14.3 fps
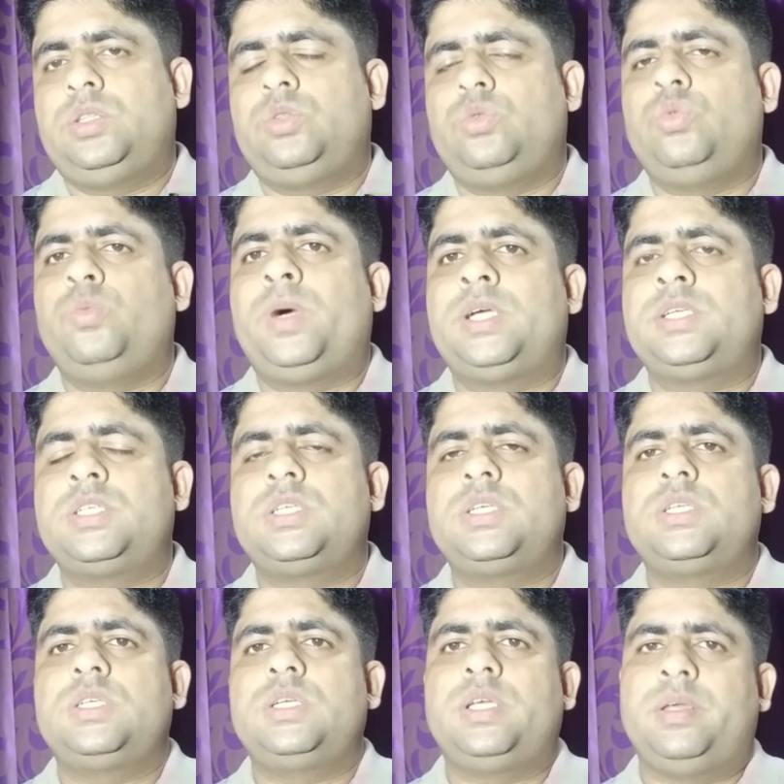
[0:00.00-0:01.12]
দু মাস
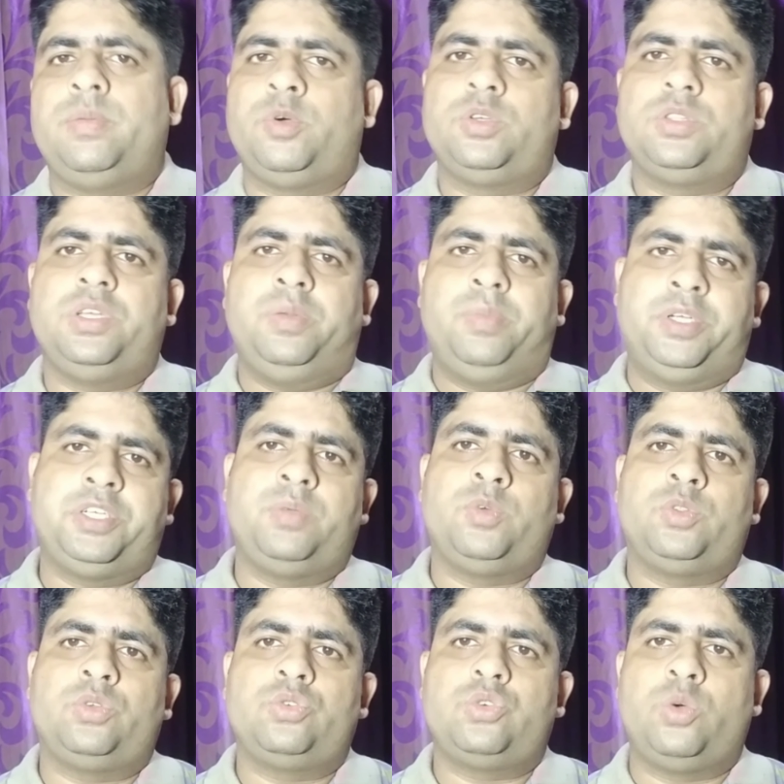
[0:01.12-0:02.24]
এবং তিন মাসের
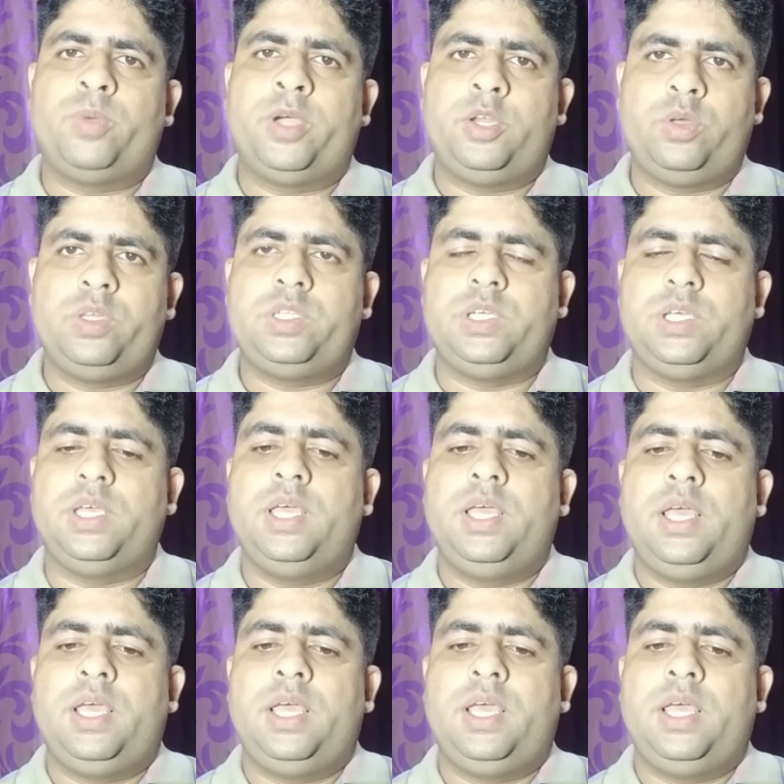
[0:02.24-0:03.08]
মতন সময় রয়েছে